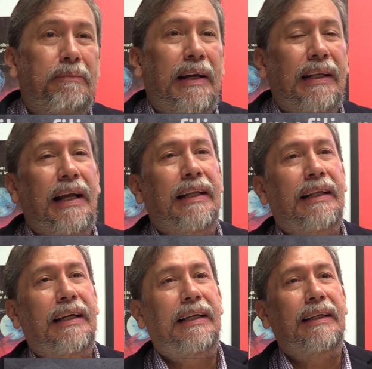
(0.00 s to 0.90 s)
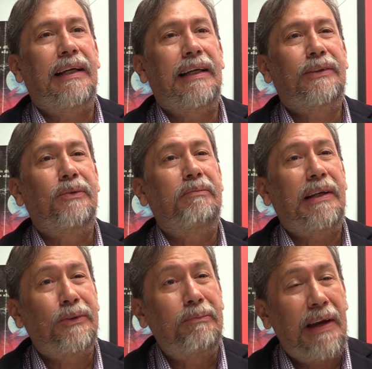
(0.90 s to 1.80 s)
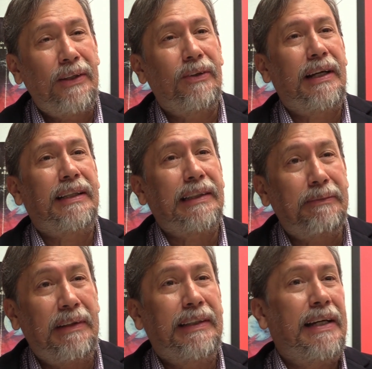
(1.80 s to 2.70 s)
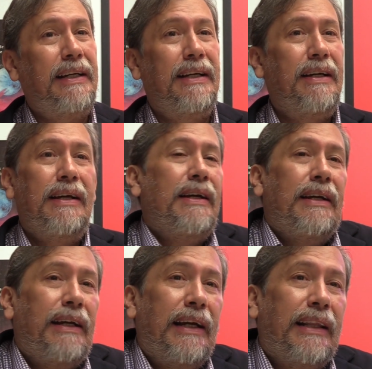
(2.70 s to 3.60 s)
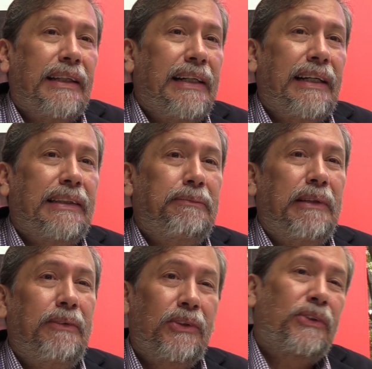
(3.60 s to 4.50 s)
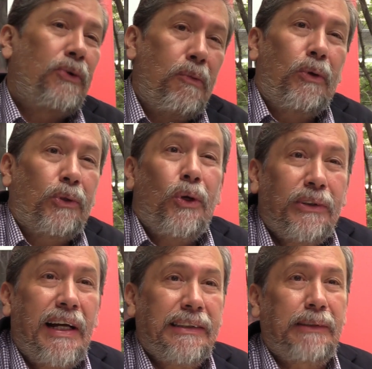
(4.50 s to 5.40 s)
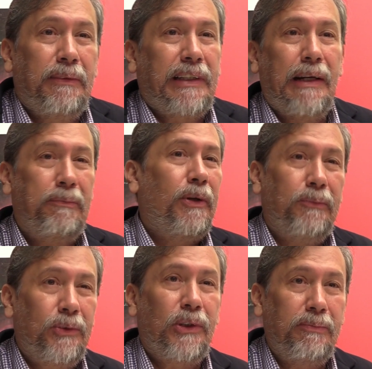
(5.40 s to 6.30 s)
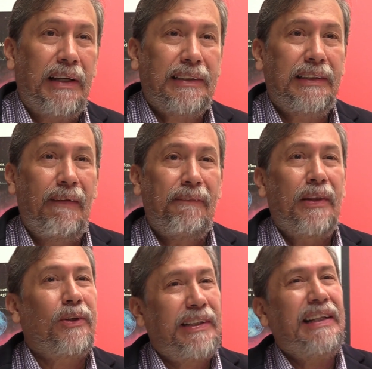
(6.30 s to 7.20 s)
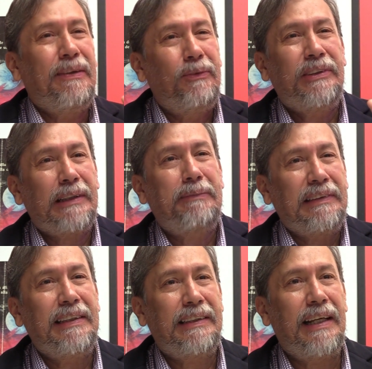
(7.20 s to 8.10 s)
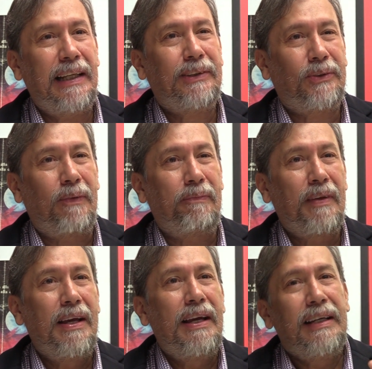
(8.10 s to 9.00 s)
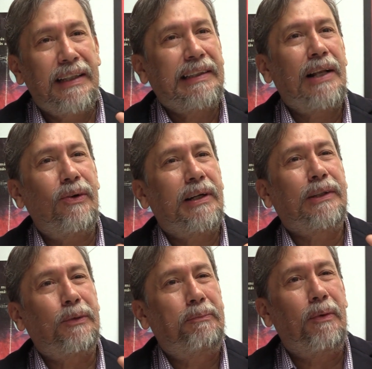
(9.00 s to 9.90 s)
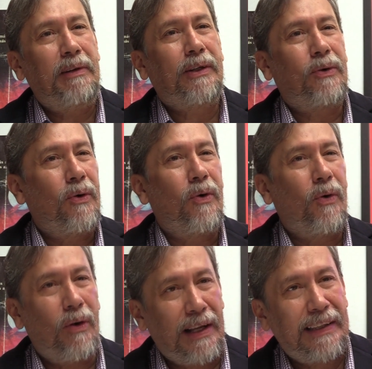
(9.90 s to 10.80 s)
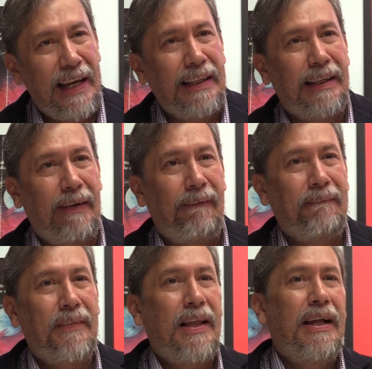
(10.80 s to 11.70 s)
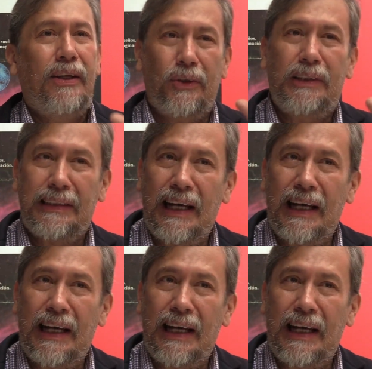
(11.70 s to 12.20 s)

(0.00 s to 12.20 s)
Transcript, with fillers: eh, es, un, es un medio que transmite entregas de premios como los Oscars, por ejemplo, y muchos más. Entonces tiene mucha experiencia en eso y es algo que su público atiende. Entonces